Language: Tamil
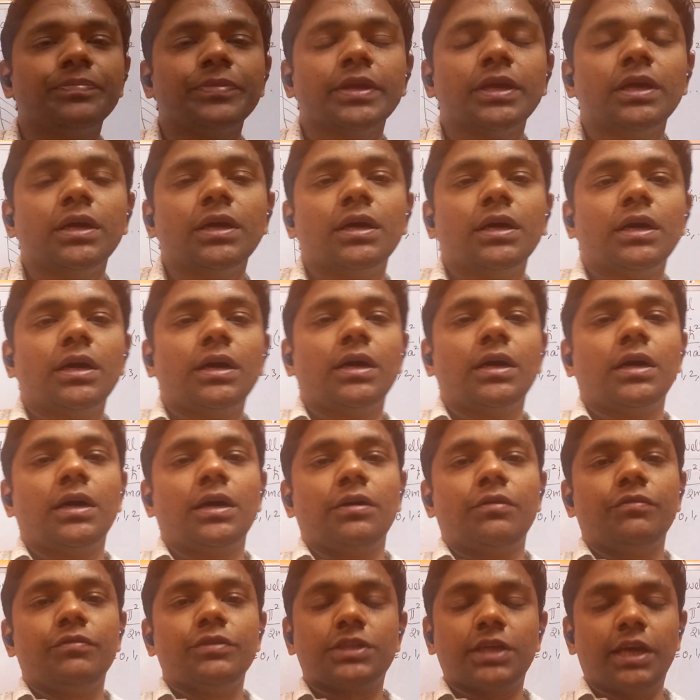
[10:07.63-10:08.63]
ஒரு
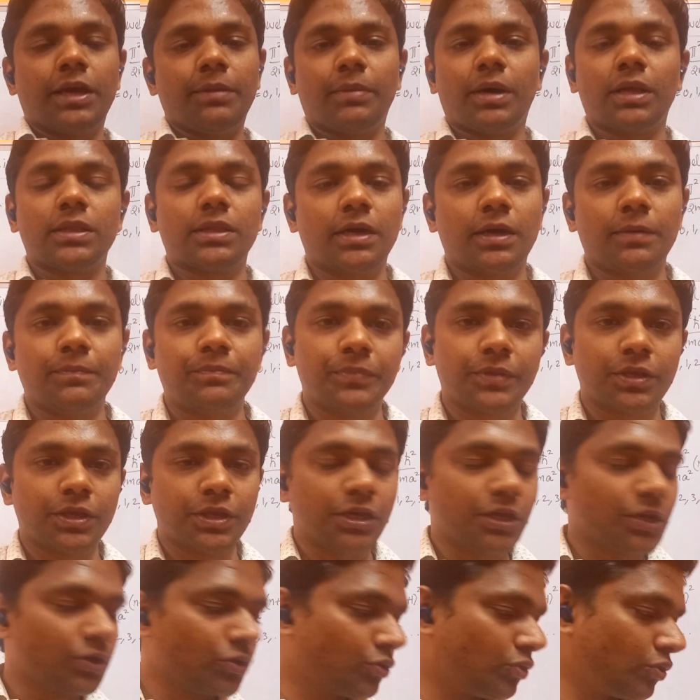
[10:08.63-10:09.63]
விஷயமா தான்
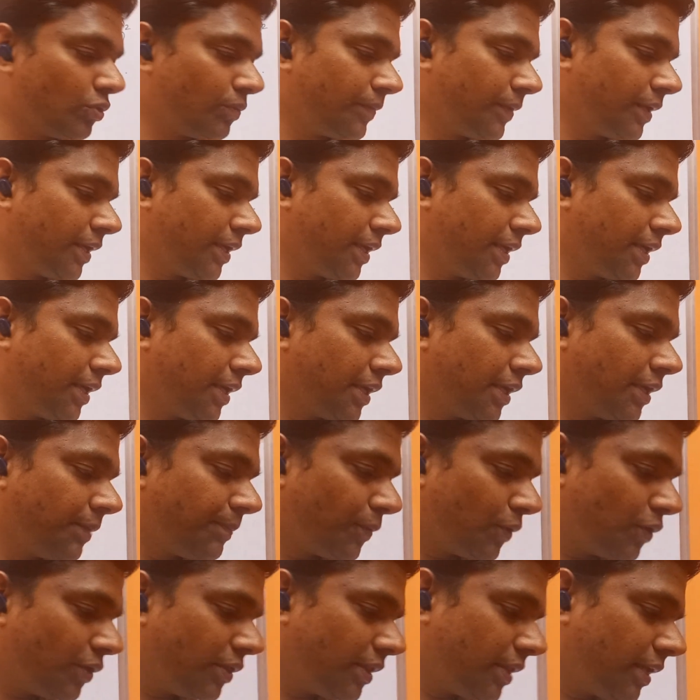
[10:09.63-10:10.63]
இருக்கும்
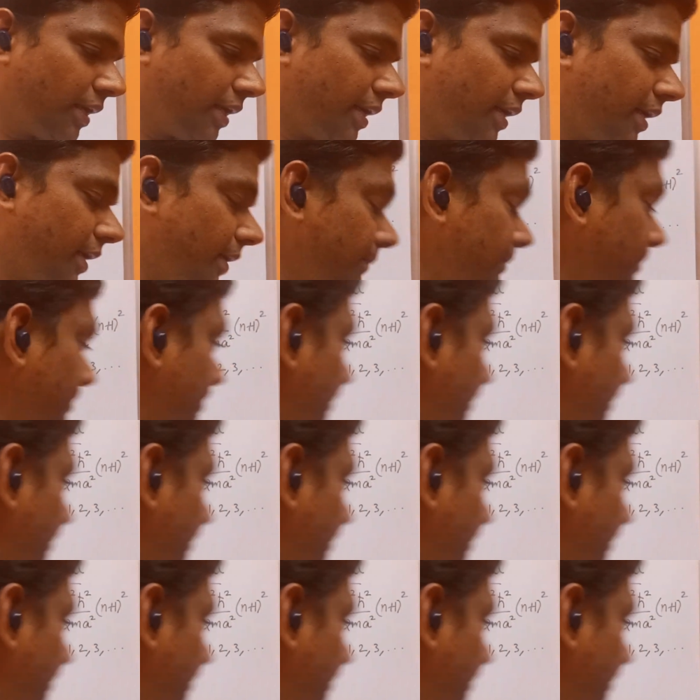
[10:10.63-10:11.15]
இப்போ இந்த